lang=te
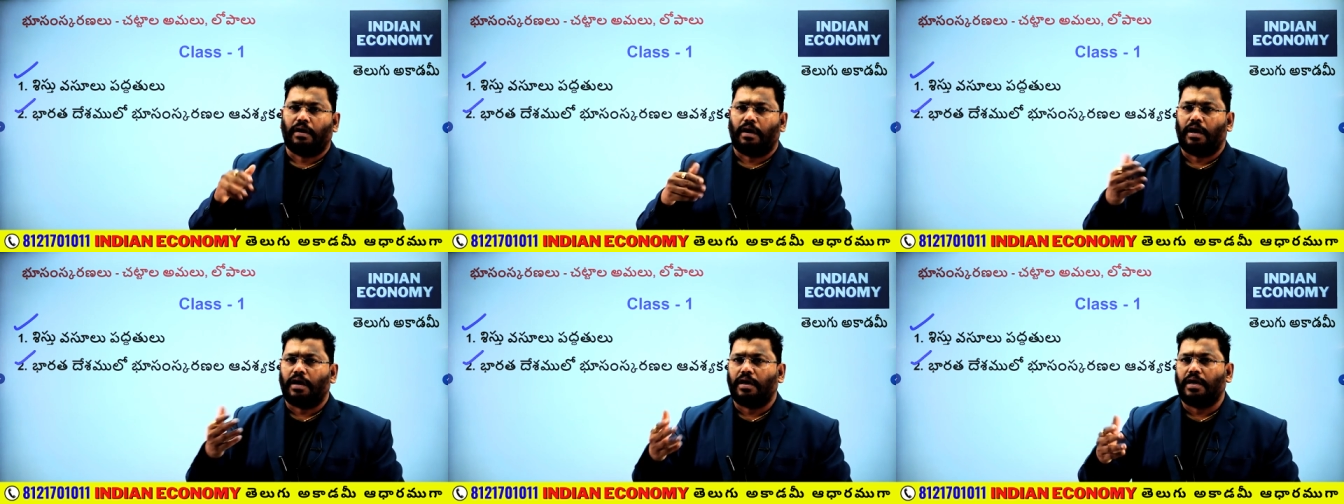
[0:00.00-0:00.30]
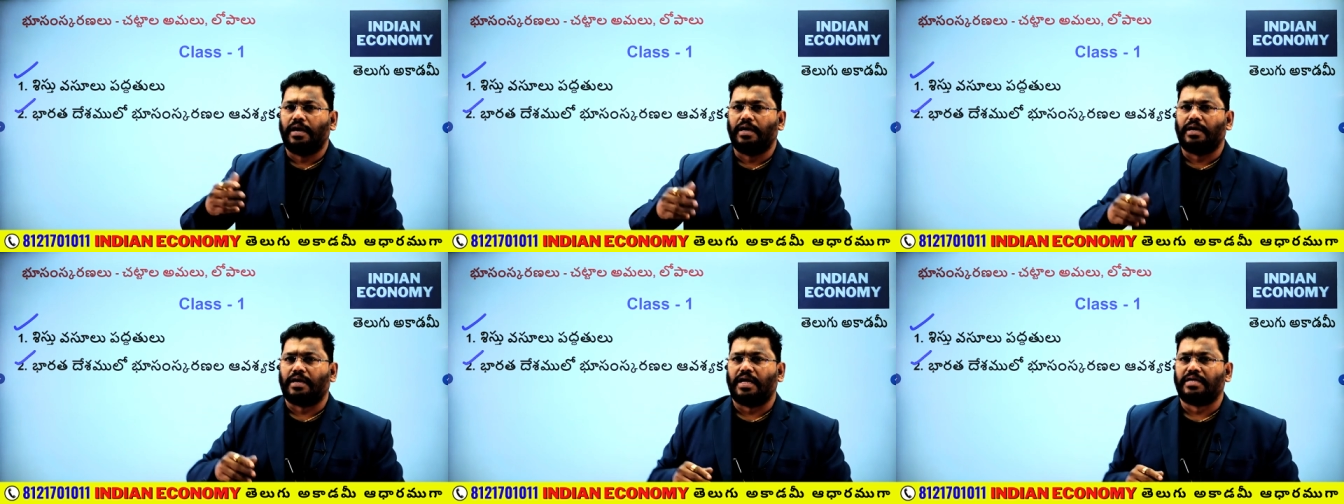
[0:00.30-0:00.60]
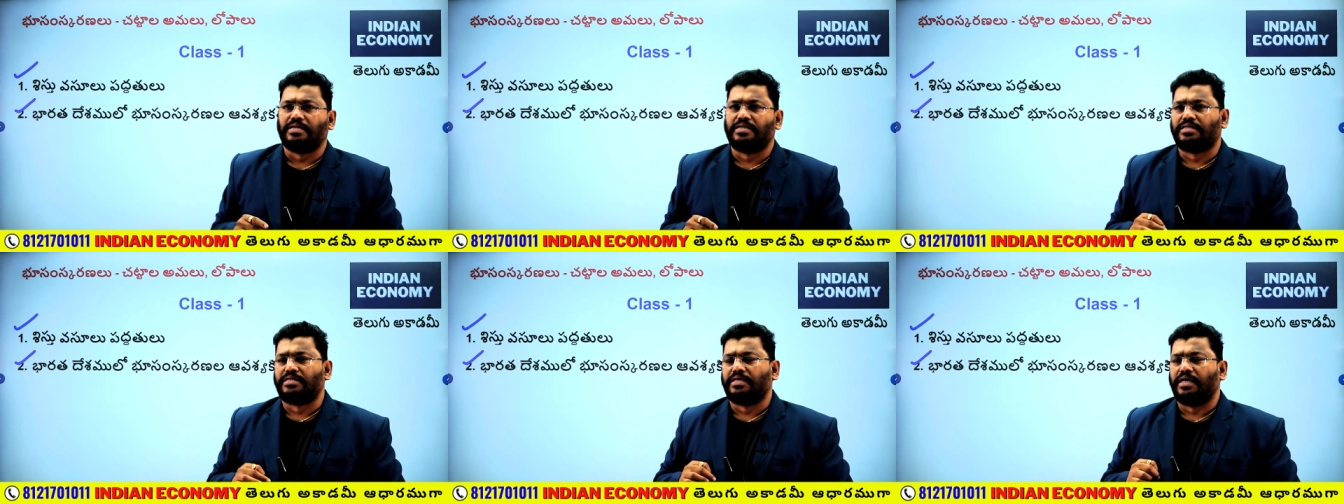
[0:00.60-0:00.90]
ఆన్లైన్
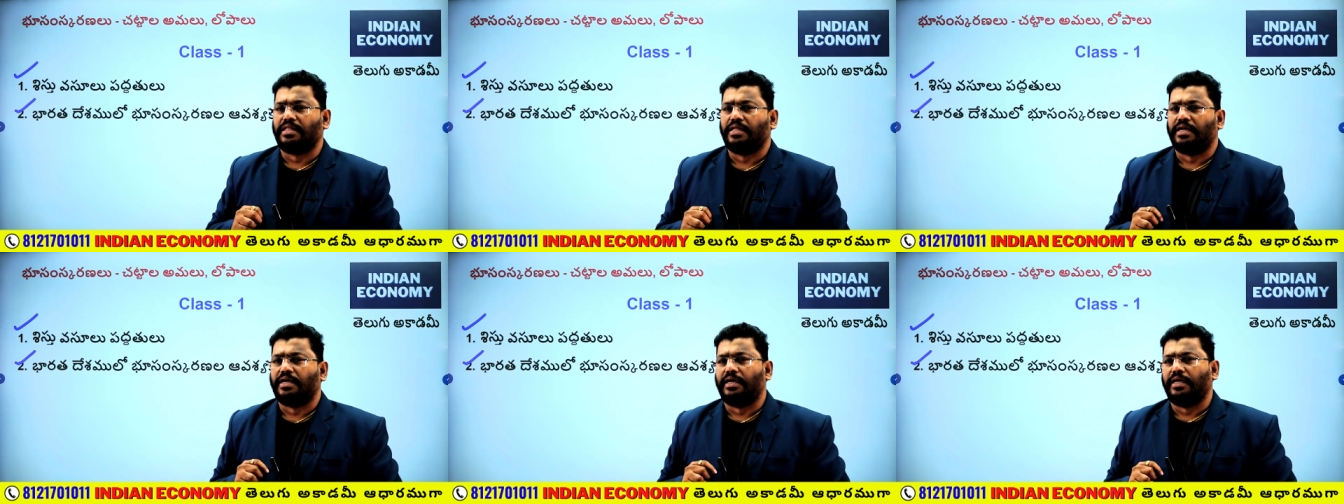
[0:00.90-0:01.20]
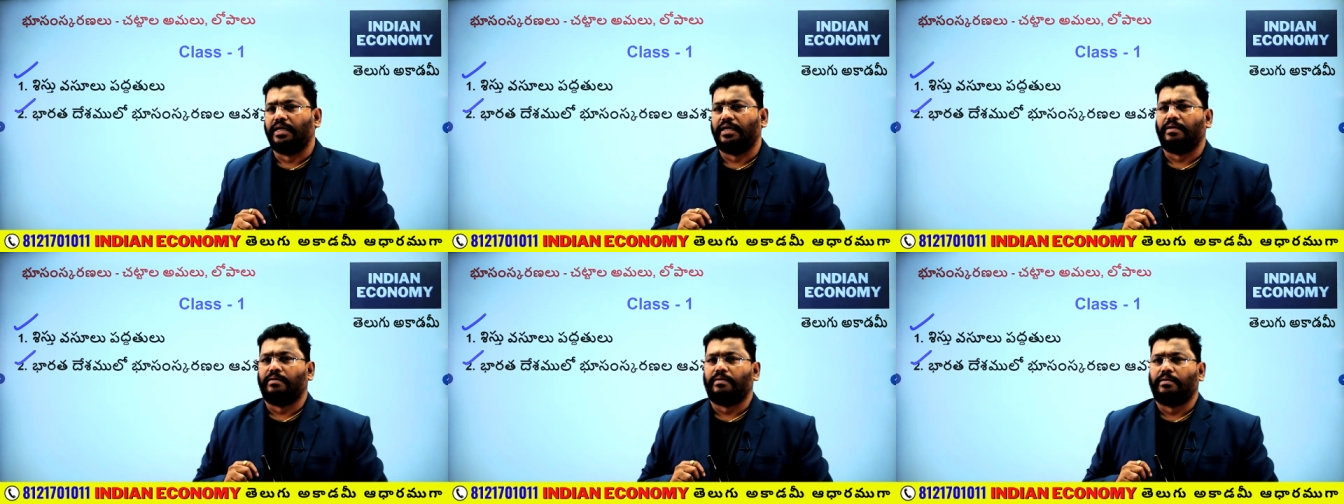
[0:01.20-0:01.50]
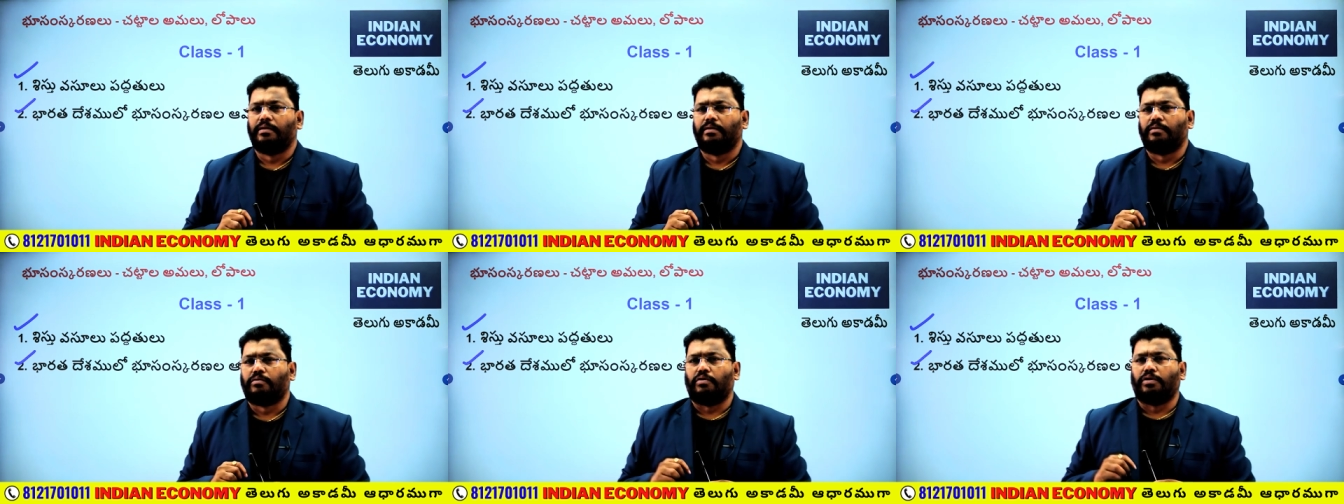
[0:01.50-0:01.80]
క్లాసెస్ కదండి
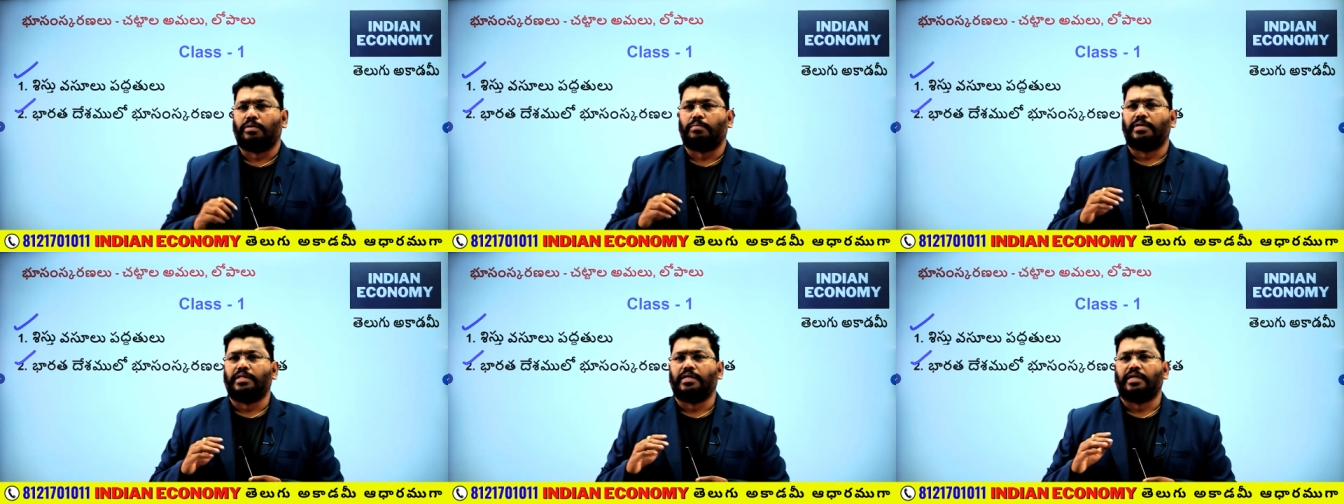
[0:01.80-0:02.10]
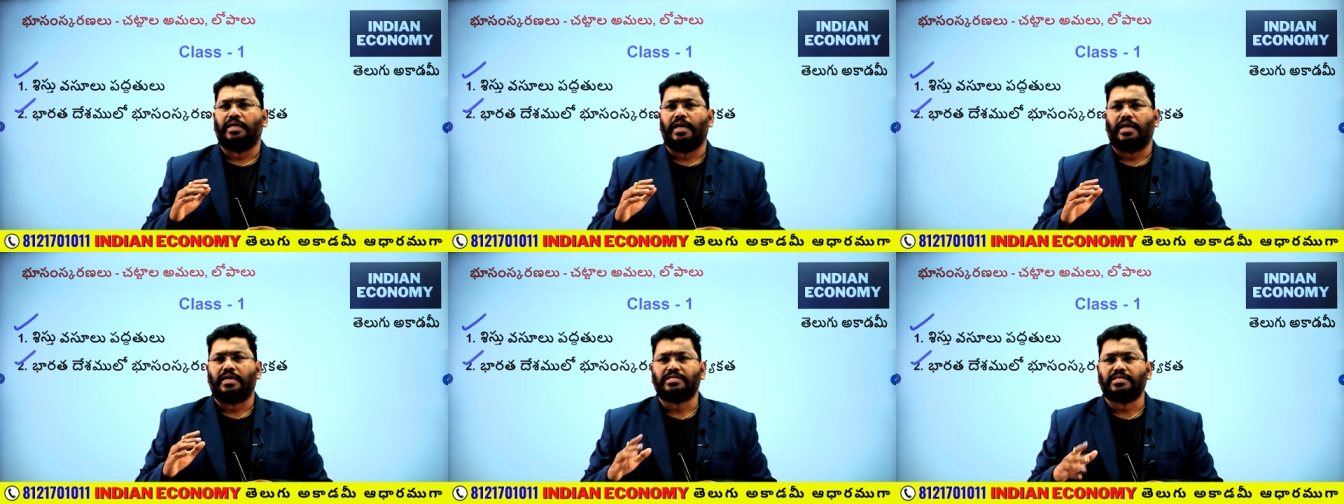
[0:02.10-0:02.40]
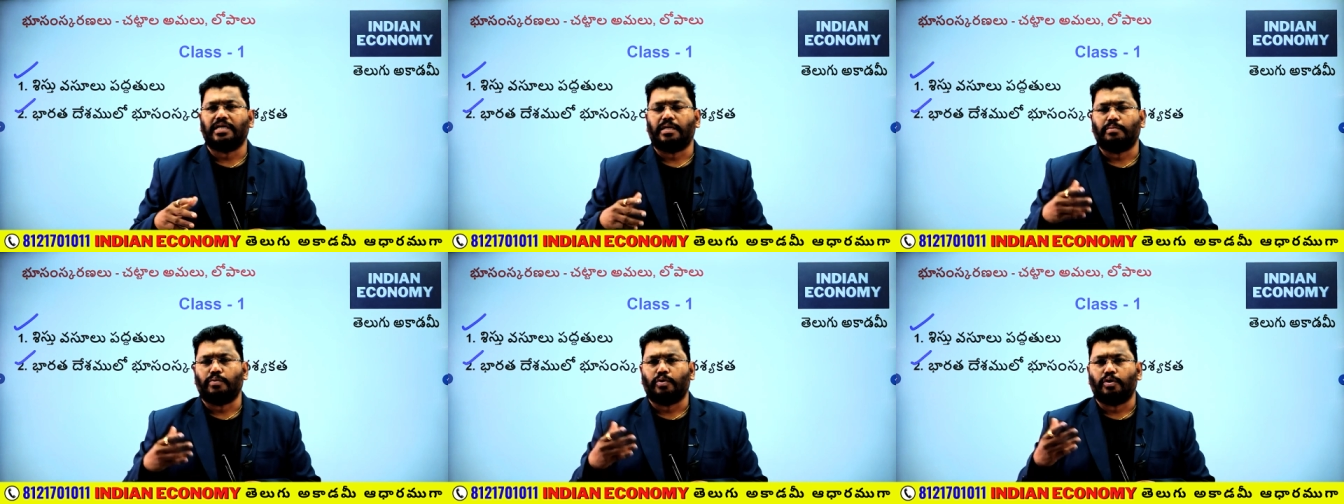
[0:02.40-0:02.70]
కొంతమందికి నెట్
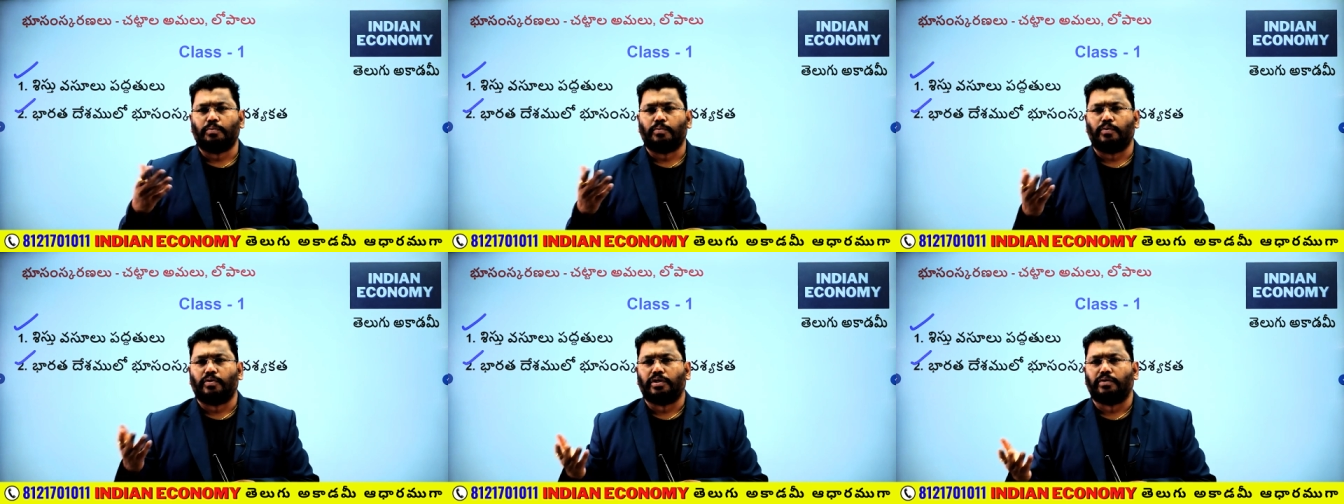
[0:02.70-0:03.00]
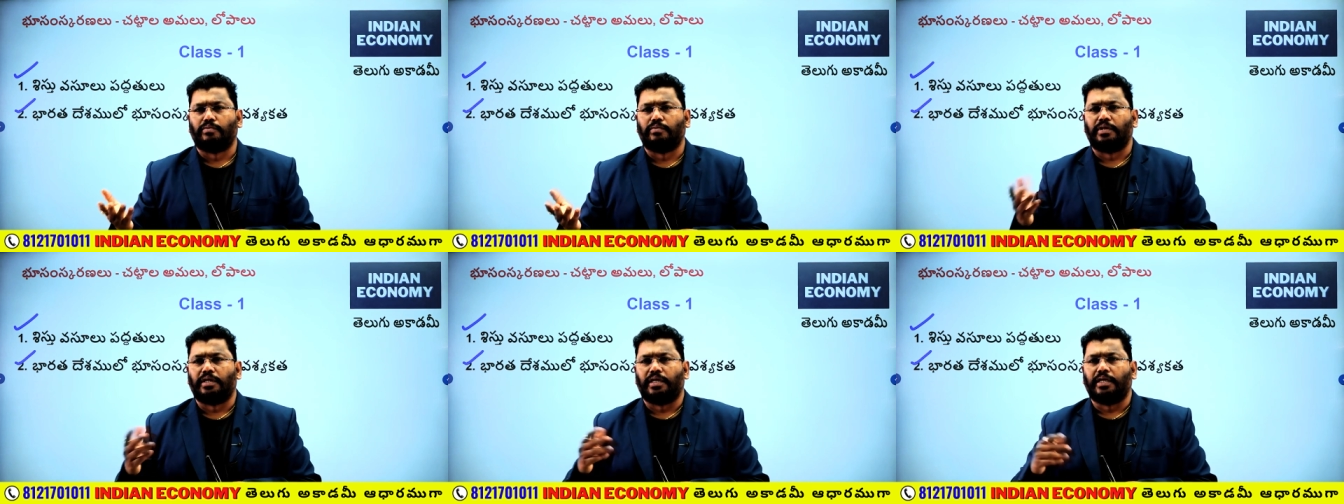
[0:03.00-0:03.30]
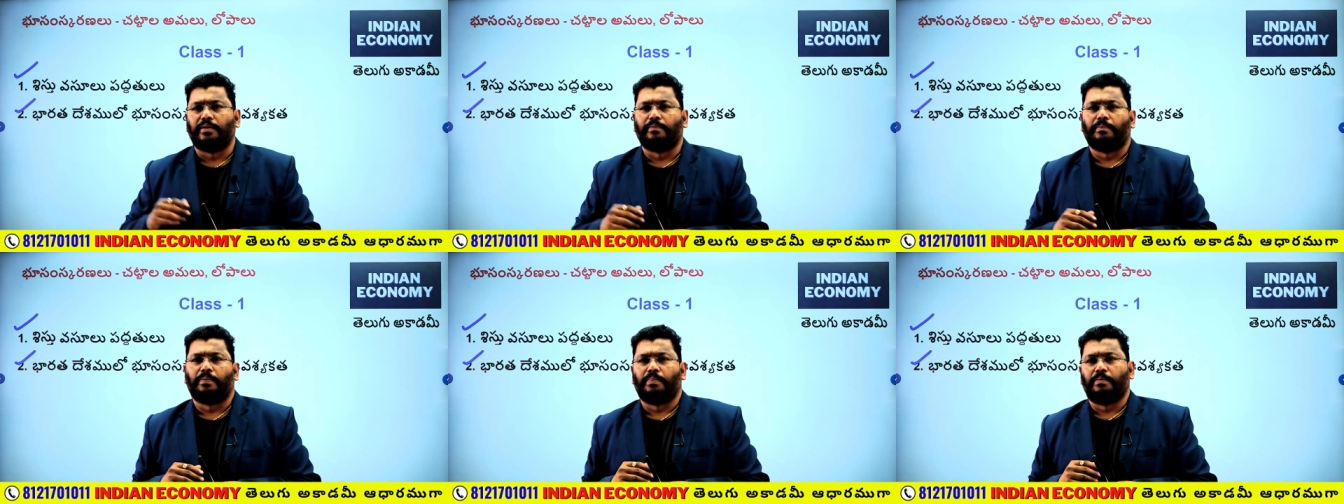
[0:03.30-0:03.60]
సరిపోకపోవటం ఒకటి